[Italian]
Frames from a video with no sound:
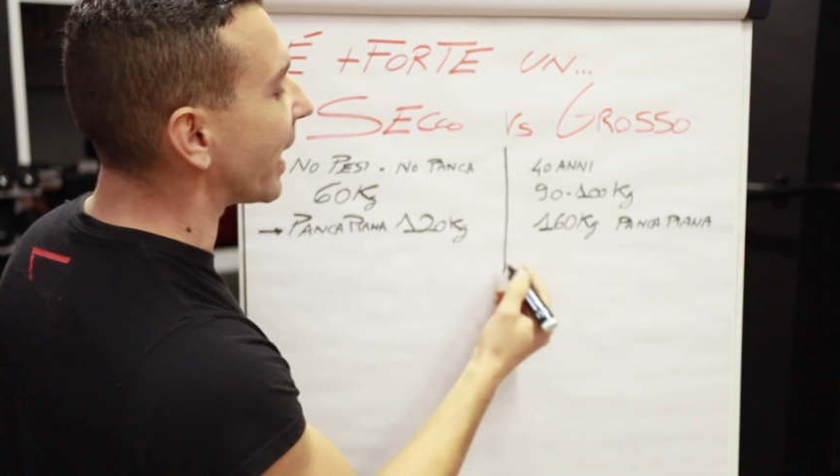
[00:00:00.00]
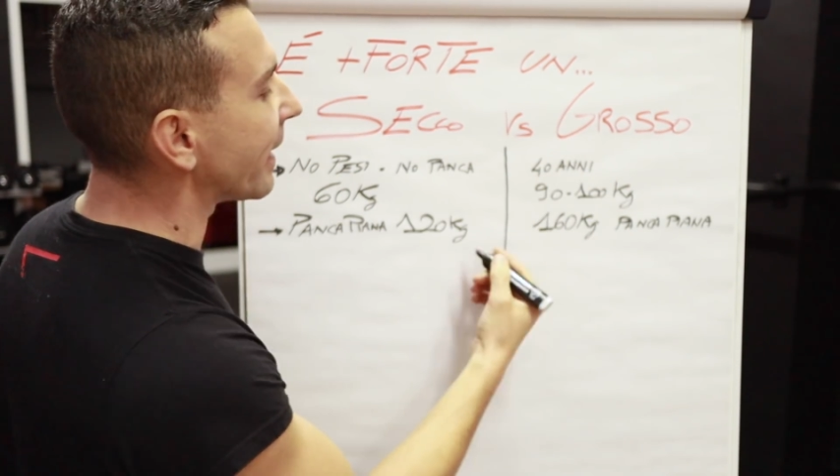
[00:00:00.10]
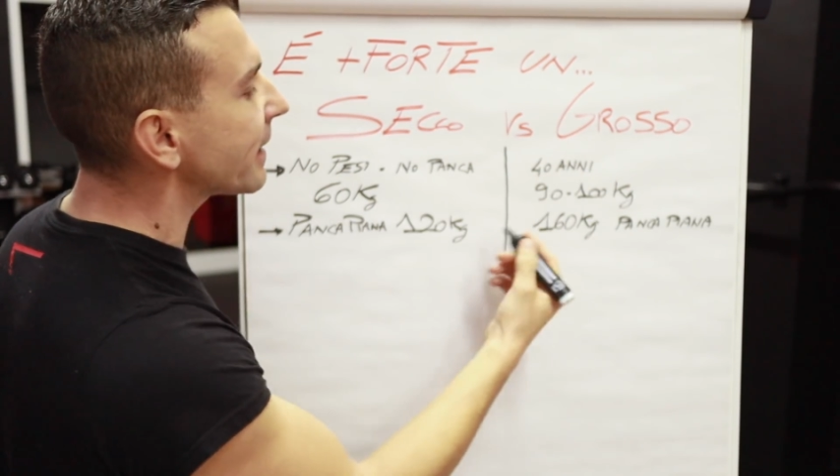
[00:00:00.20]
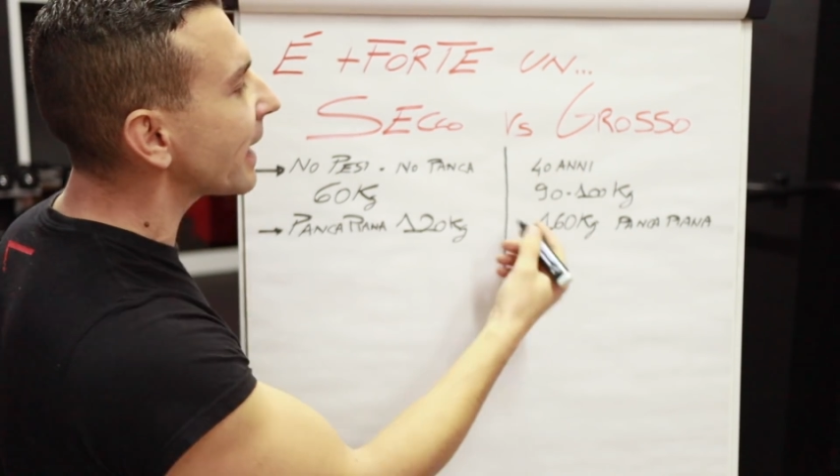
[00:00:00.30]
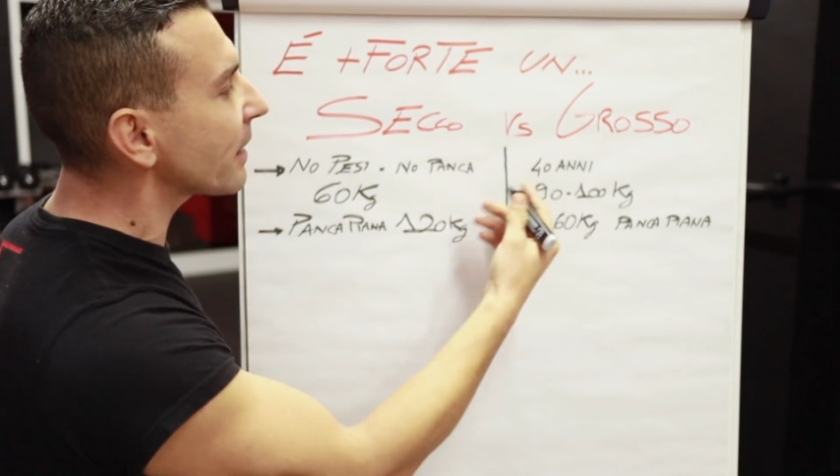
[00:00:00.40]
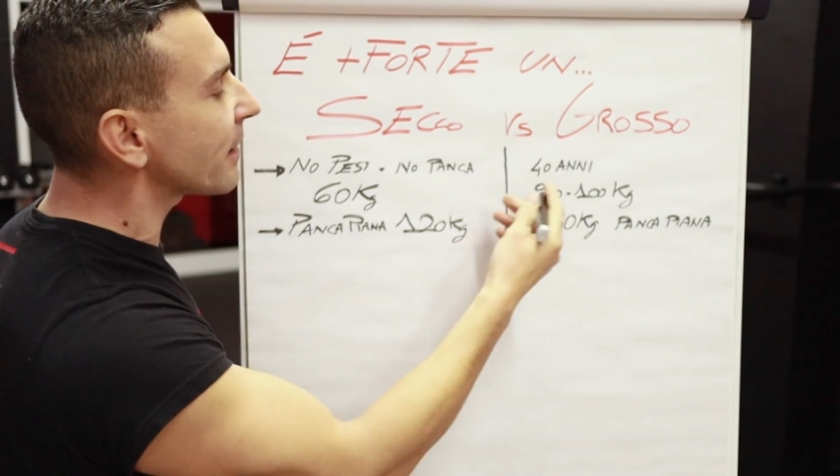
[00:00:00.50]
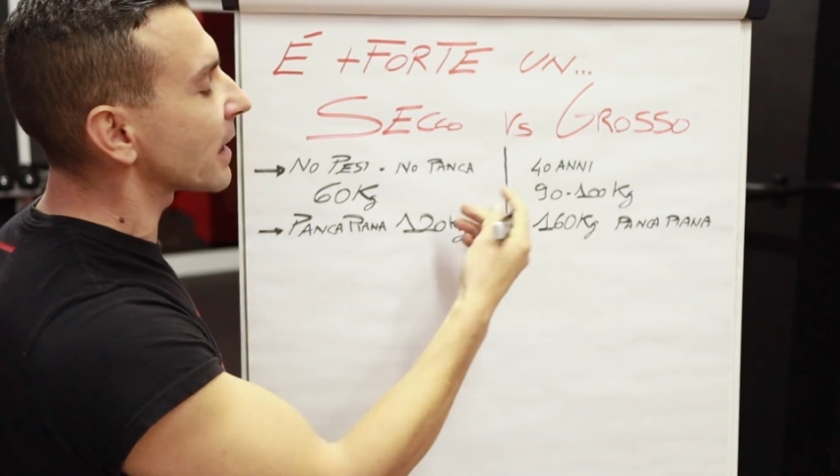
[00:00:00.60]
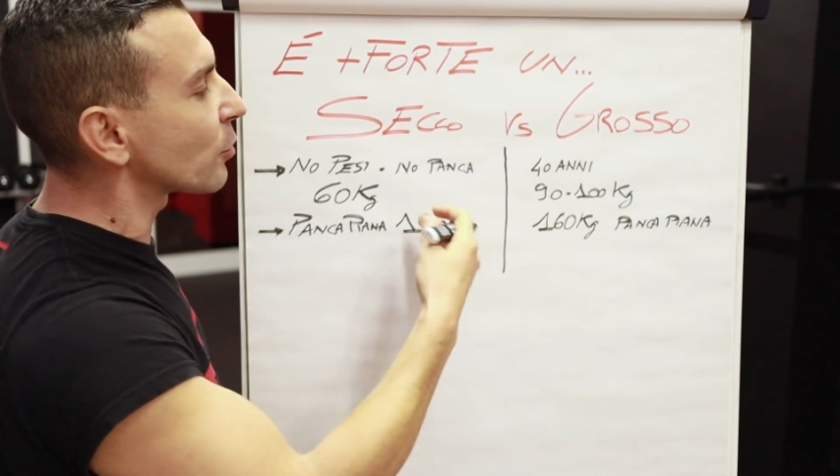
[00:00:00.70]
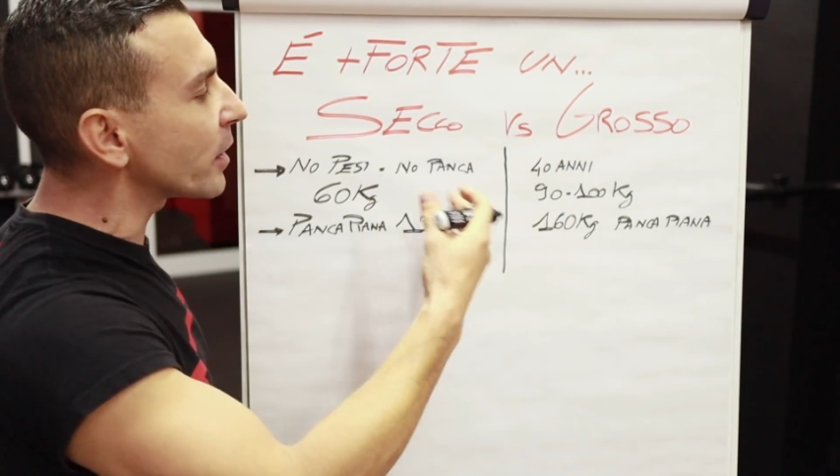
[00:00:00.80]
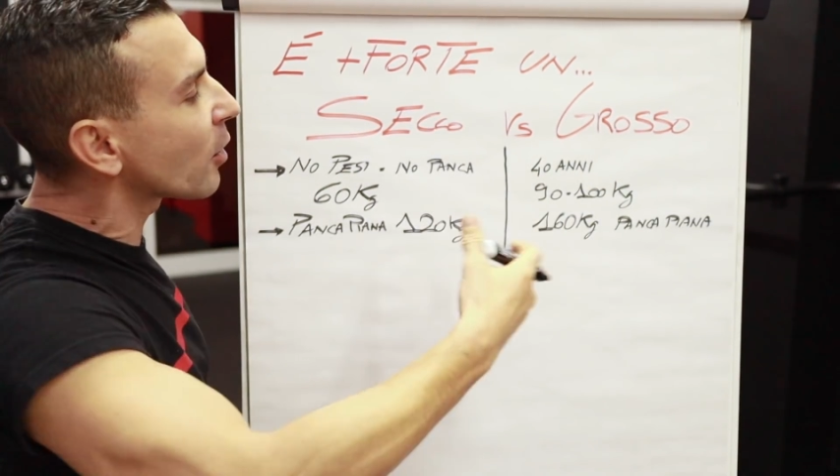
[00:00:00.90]
piana ed è
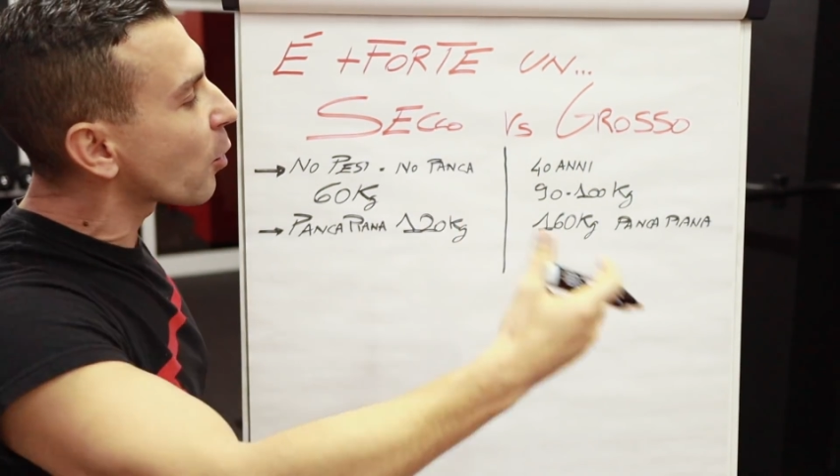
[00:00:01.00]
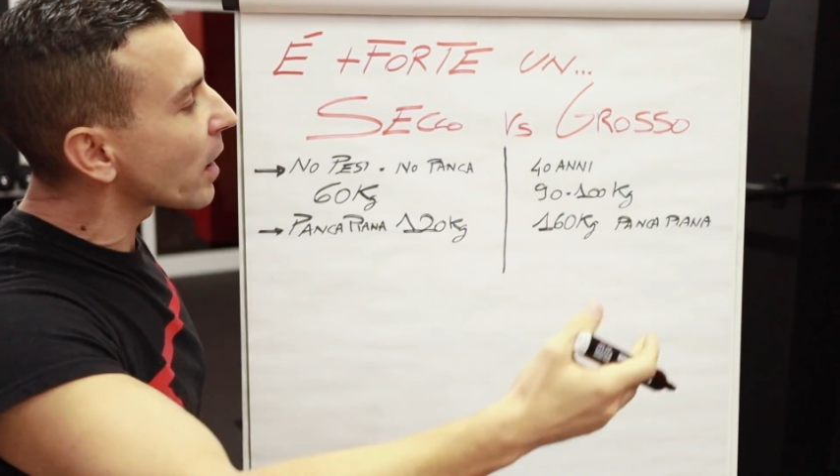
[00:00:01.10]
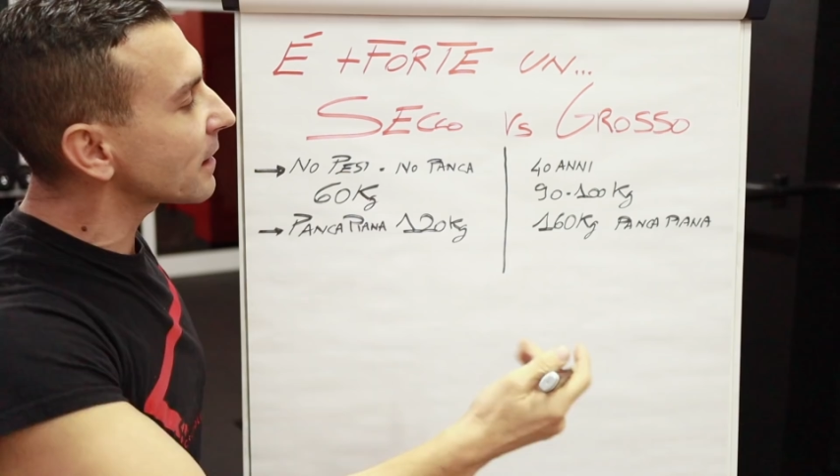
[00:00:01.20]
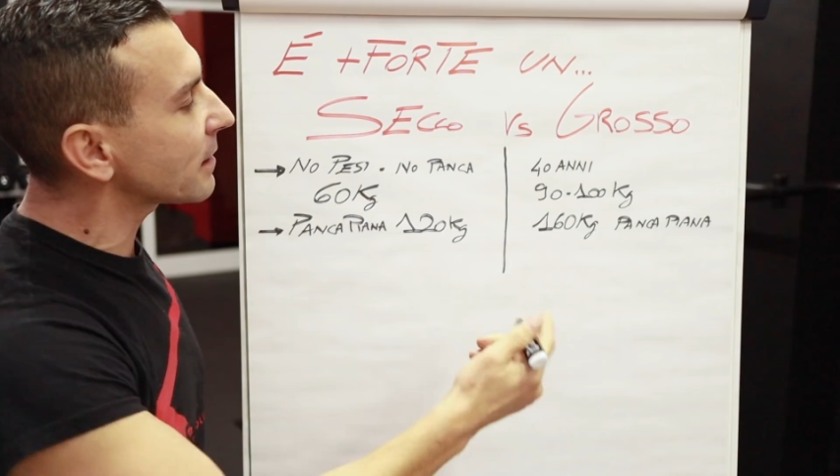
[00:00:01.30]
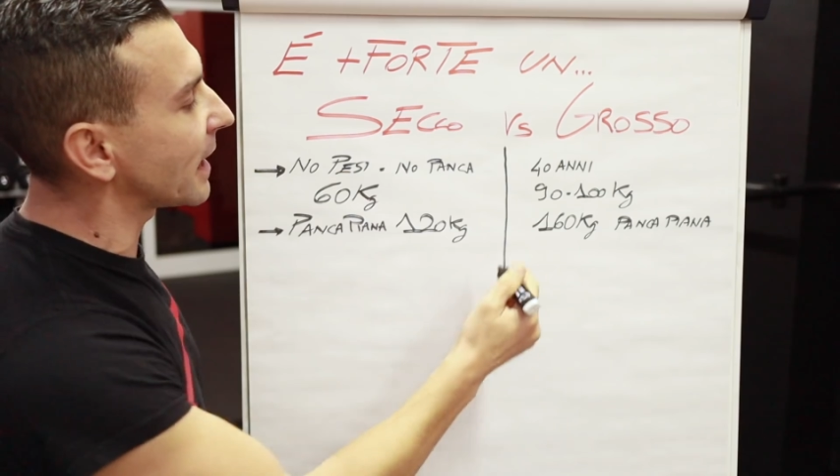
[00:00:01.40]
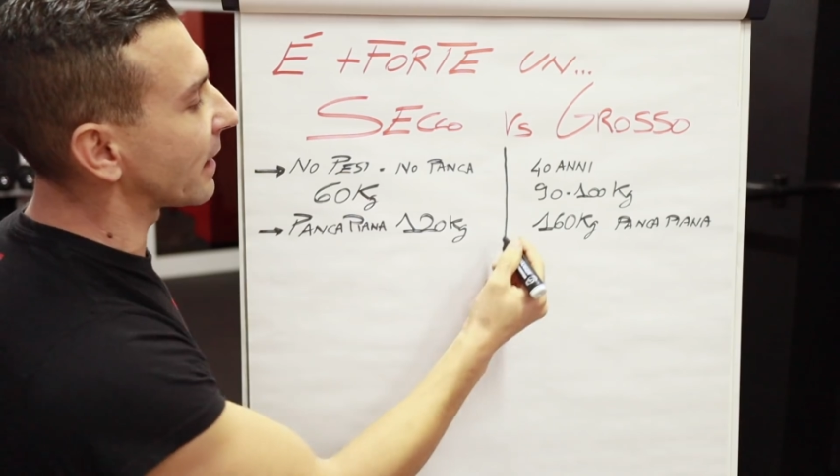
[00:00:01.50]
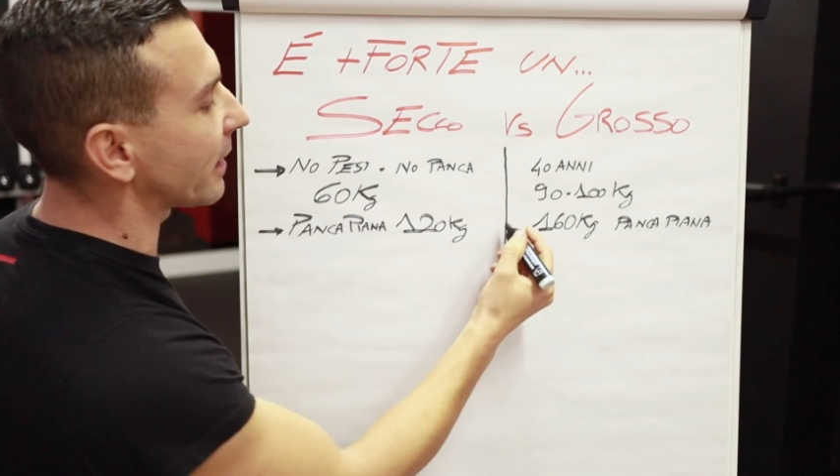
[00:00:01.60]
arrivato in 40